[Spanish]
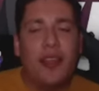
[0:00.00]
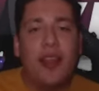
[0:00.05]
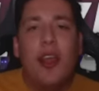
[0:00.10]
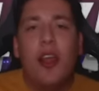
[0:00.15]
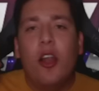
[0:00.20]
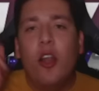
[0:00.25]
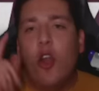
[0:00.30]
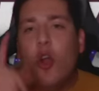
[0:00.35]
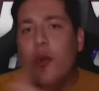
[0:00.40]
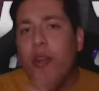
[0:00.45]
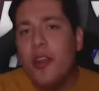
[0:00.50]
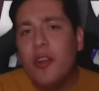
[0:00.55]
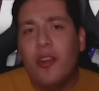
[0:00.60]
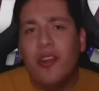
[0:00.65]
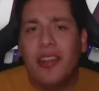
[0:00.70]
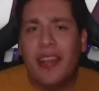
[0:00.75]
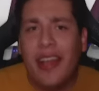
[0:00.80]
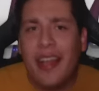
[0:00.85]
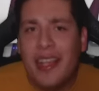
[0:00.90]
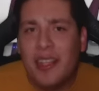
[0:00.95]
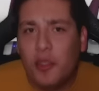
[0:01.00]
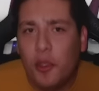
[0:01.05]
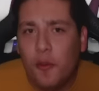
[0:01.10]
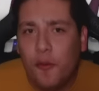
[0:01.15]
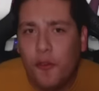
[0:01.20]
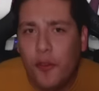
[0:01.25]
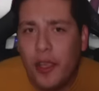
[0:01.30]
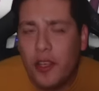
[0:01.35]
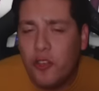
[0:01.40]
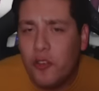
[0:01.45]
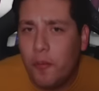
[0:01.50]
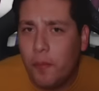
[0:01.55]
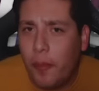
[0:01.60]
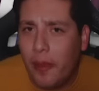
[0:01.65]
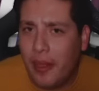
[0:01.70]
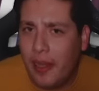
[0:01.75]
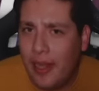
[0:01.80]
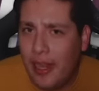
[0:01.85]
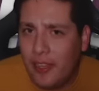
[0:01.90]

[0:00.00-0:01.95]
lo único que hizo fue chuparle las